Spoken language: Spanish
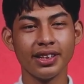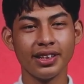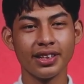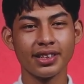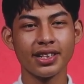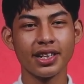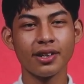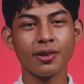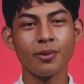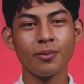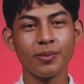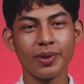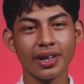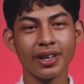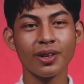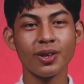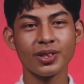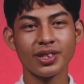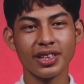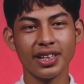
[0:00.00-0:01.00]
tienes que
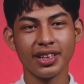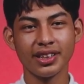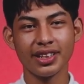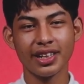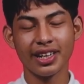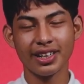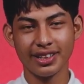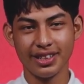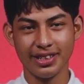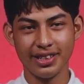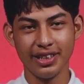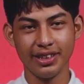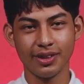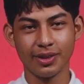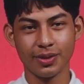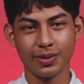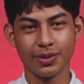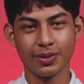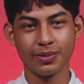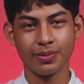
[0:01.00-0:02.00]
cumplir los siguientes
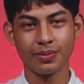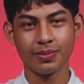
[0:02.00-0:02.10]
requisitos.